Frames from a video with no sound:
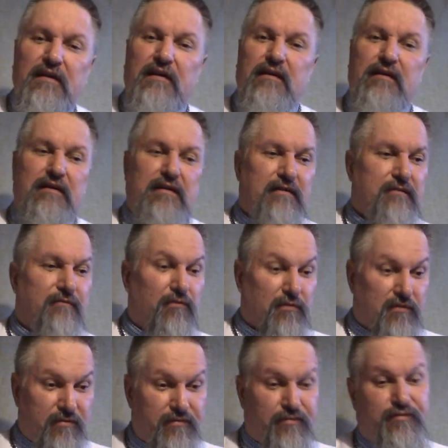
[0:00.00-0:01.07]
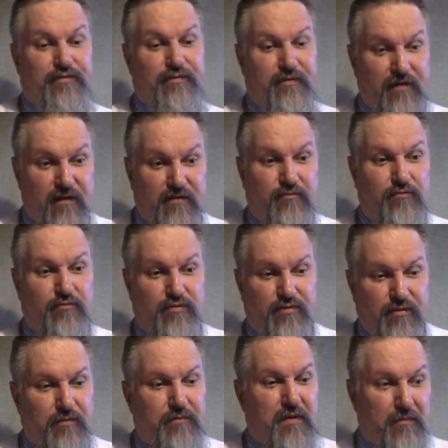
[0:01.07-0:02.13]
вот эту
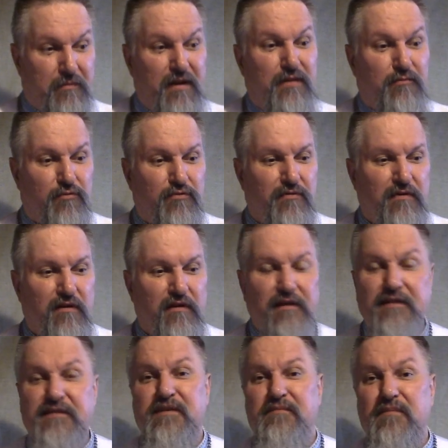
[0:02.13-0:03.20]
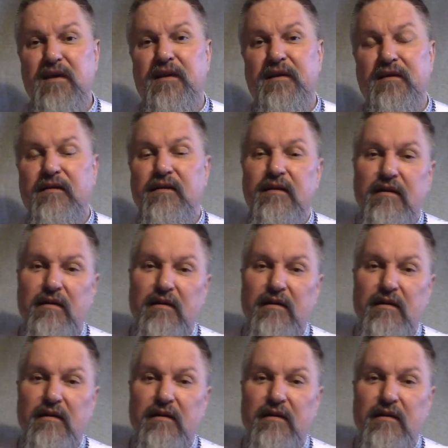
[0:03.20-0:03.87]
проблему лицемерия